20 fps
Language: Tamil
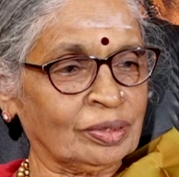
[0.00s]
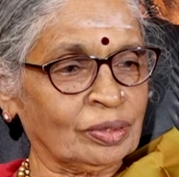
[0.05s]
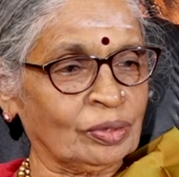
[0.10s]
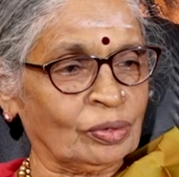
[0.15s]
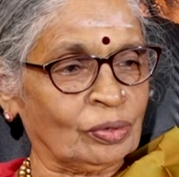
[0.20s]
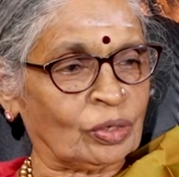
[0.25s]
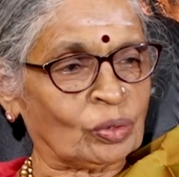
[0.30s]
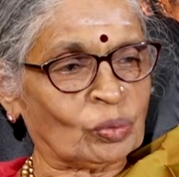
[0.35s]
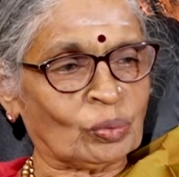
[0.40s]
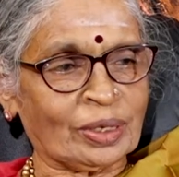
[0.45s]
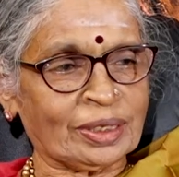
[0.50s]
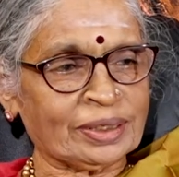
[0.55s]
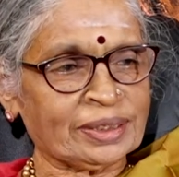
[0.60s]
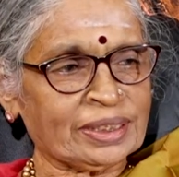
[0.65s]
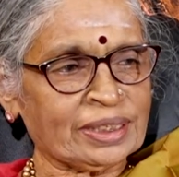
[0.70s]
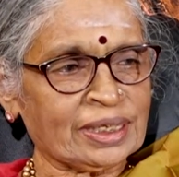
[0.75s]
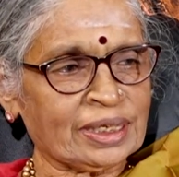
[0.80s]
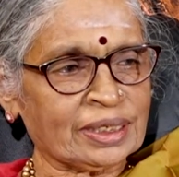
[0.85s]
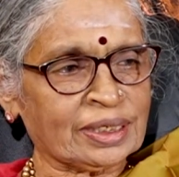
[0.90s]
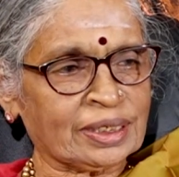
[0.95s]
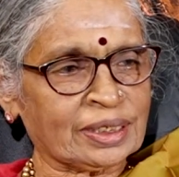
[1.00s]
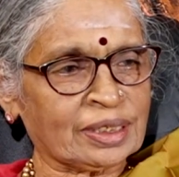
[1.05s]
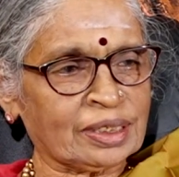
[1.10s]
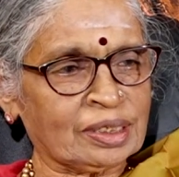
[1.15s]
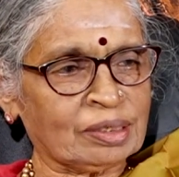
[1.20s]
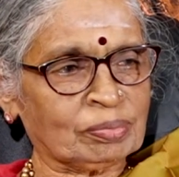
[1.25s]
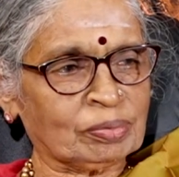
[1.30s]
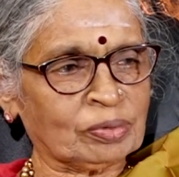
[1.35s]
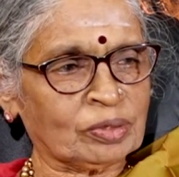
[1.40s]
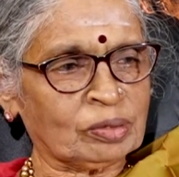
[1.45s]
ஒரு குழந்தையாக
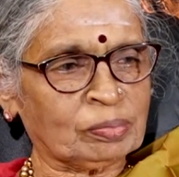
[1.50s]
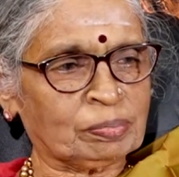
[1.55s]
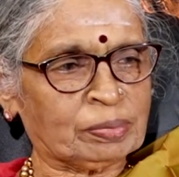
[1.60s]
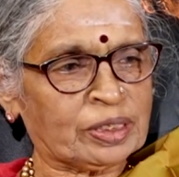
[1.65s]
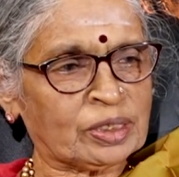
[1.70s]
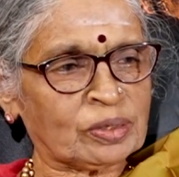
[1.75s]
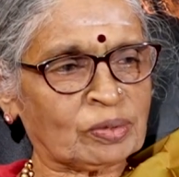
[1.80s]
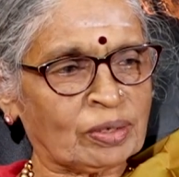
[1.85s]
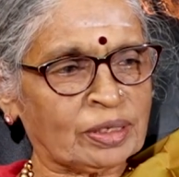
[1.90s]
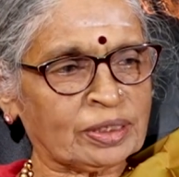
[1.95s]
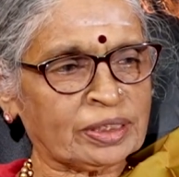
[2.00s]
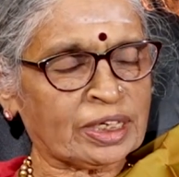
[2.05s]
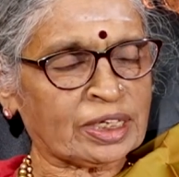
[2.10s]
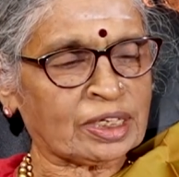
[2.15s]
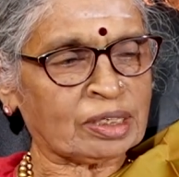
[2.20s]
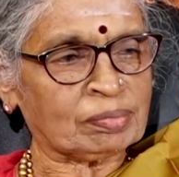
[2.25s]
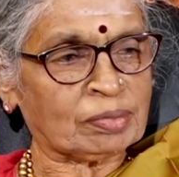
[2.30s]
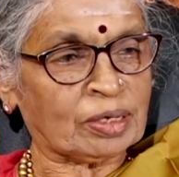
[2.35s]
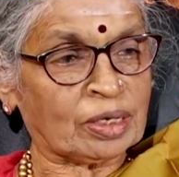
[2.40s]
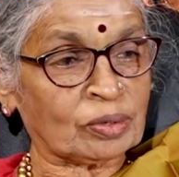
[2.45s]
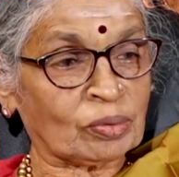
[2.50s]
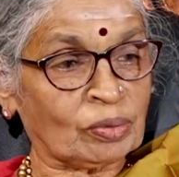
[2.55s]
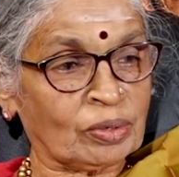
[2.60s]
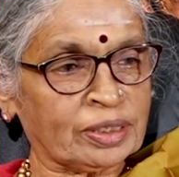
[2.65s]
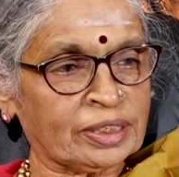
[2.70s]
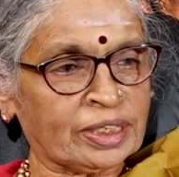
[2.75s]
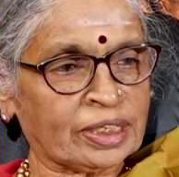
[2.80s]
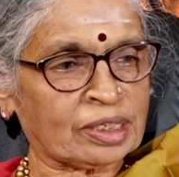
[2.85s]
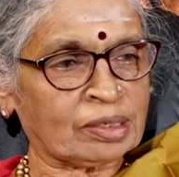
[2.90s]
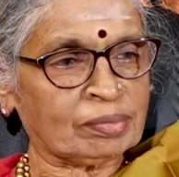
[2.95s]
இருக்கின்ற போது பெண் குழந்தைக்கும் ஆண்
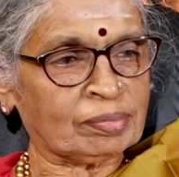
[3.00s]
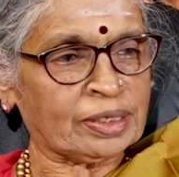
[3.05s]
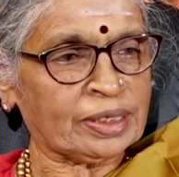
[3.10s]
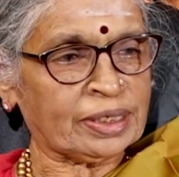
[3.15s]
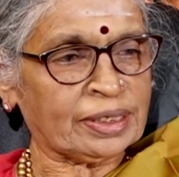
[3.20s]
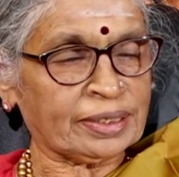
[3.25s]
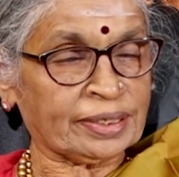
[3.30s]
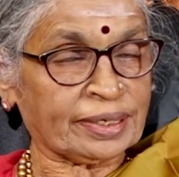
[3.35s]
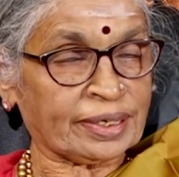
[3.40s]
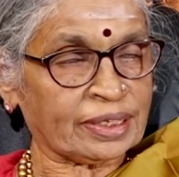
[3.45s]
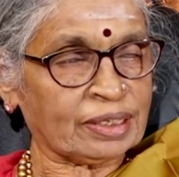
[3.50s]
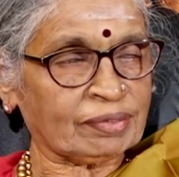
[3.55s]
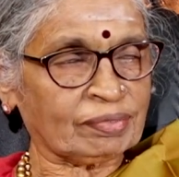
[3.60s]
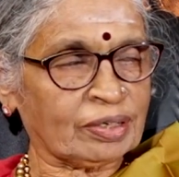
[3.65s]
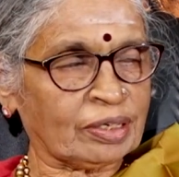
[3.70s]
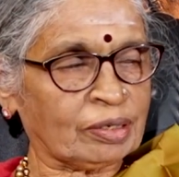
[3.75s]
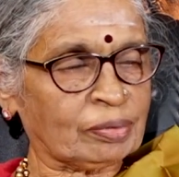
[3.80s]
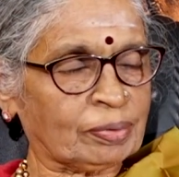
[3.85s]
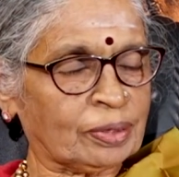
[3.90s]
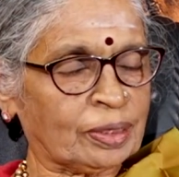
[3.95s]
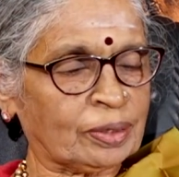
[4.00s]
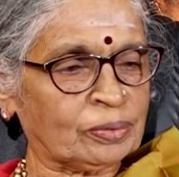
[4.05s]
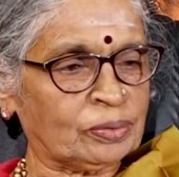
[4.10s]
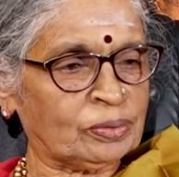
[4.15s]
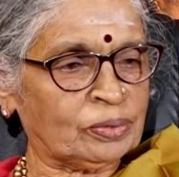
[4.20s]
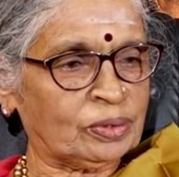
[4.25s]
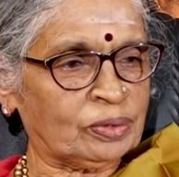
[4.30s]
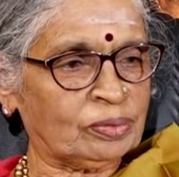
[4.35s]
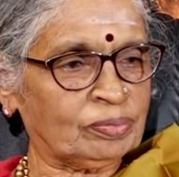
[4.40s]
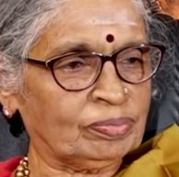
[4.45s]
குழந்தைக்கும் இடையே நிறைய வேறுபாடு உண்டு